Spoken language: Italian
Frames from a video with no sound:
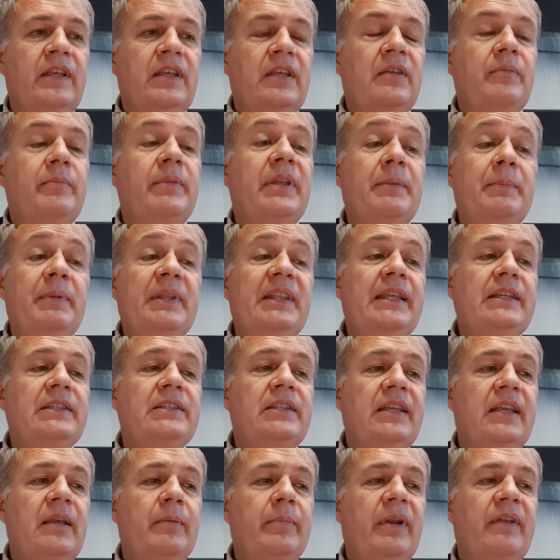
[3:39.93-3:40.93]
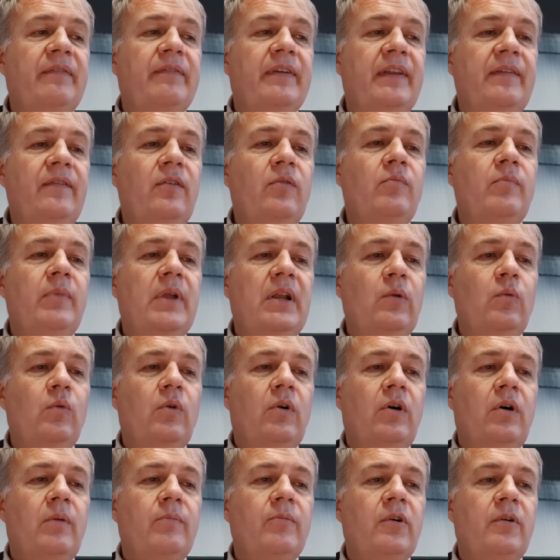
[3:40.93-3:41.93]
Mi ripetesti che preferivi un
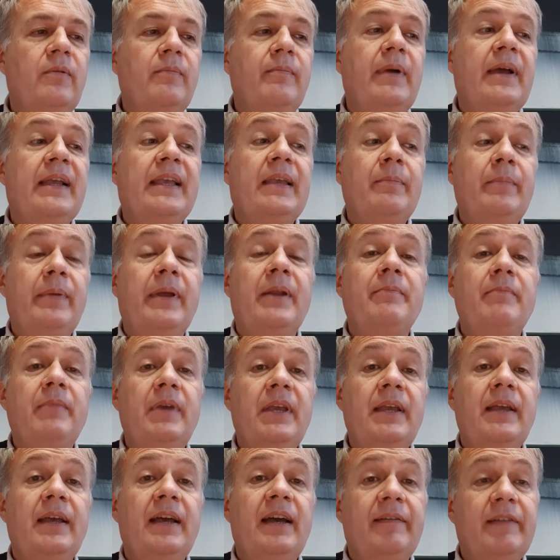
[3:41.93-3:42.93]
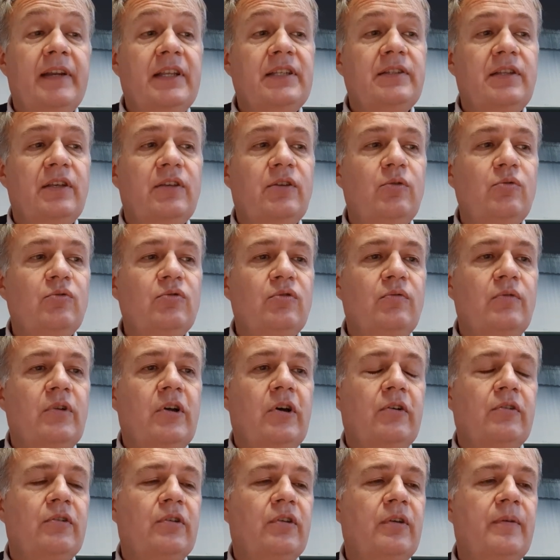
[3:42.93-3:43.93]
bell'uomo, ma che per me avresti chiuso un
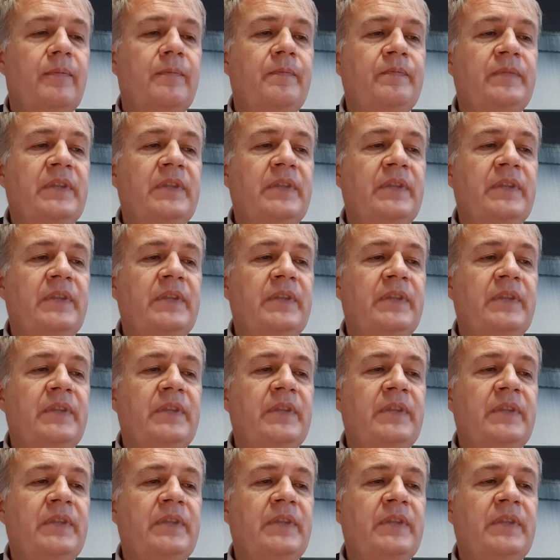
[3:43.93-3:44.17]
occhio.